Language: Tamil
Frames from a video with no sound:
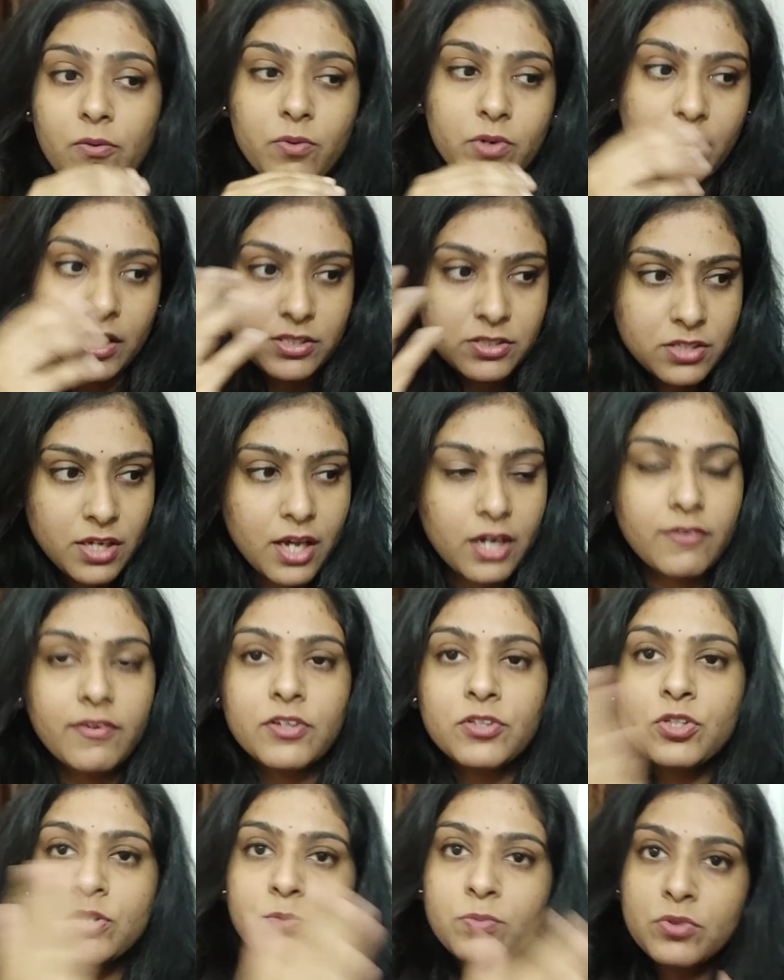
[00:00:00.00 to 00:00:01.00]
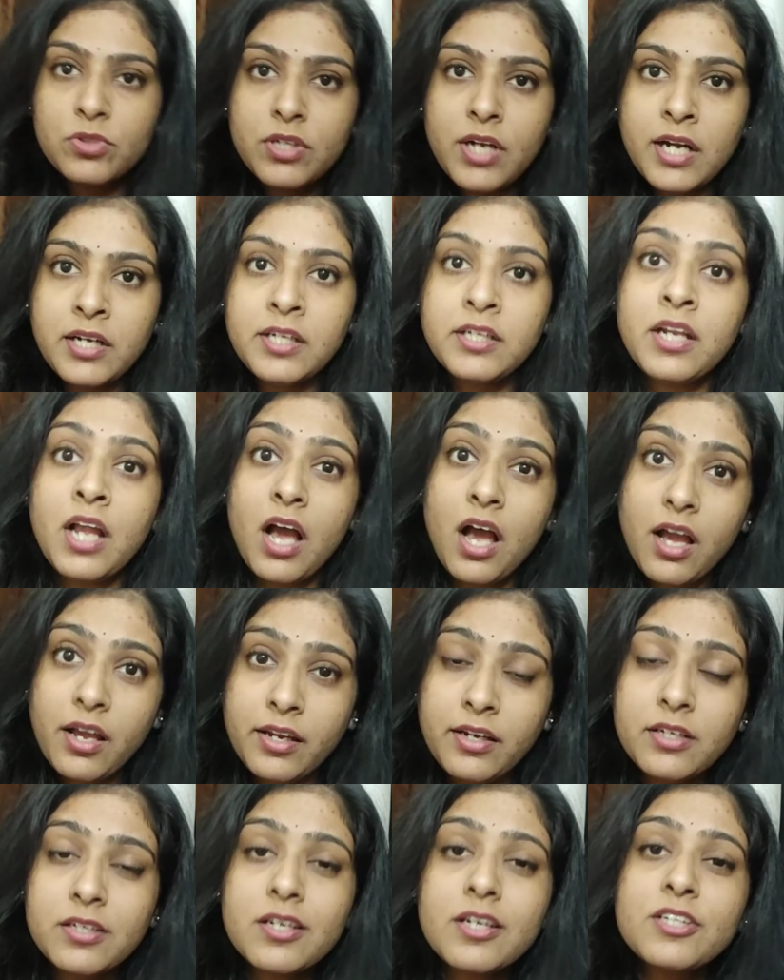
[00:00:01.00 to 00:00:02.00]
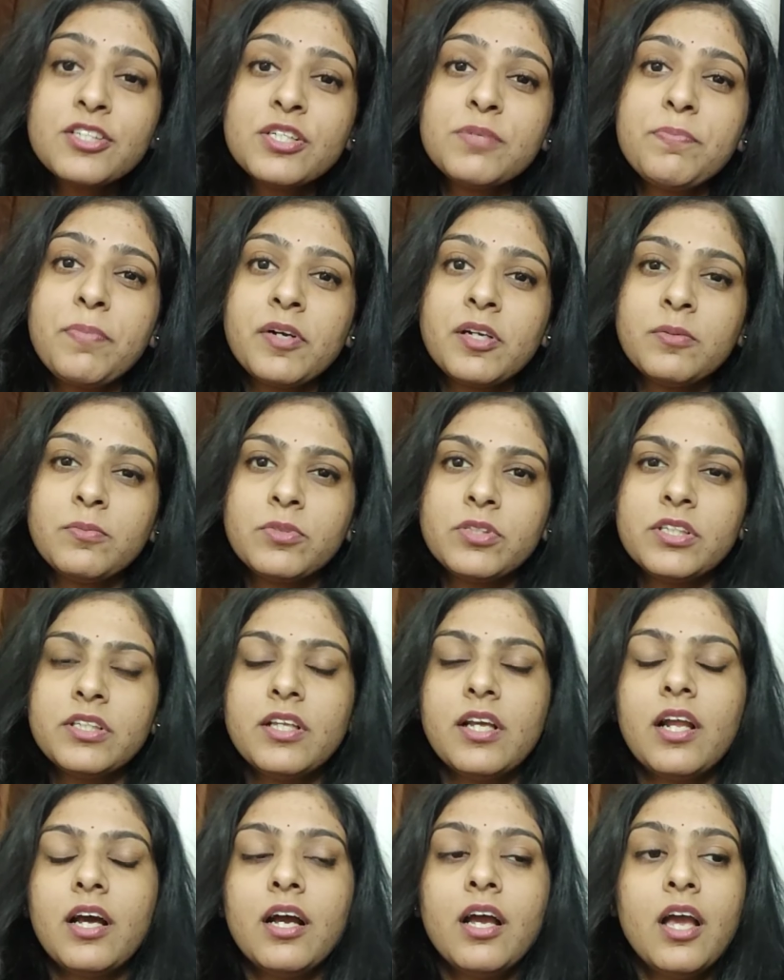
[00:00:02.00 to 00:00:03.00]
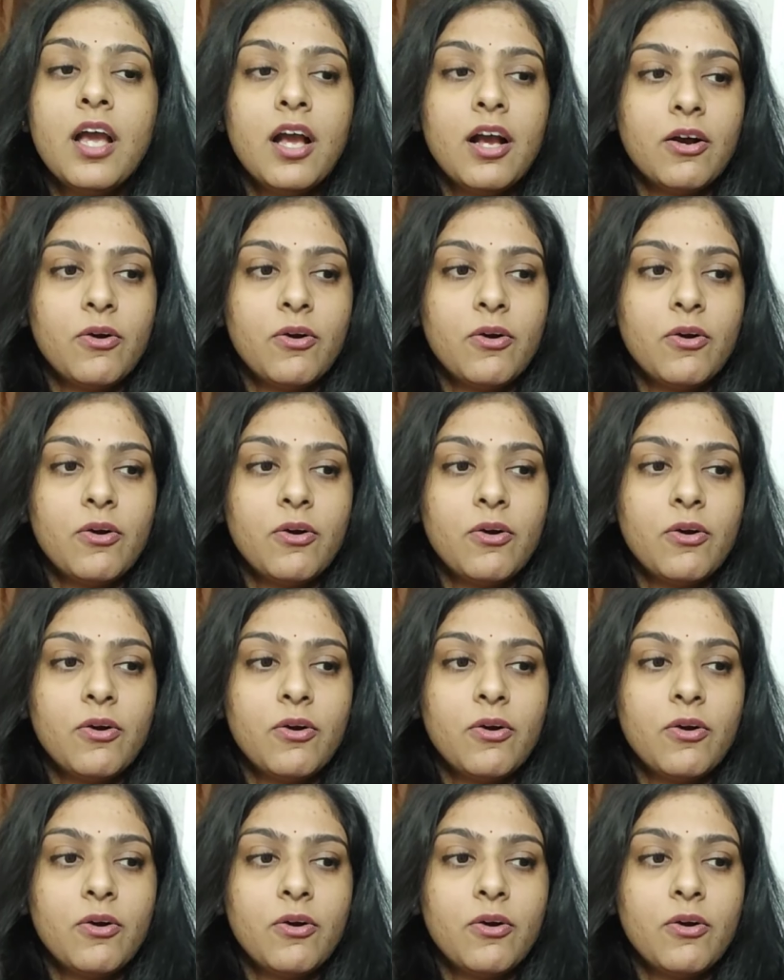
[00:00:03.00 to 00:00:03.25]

ஒரு அஞ்சாறு வருஷம் முன்னாடி நான் இன்டர்ன்ஷிப் பண்ணும்பொழுது நான்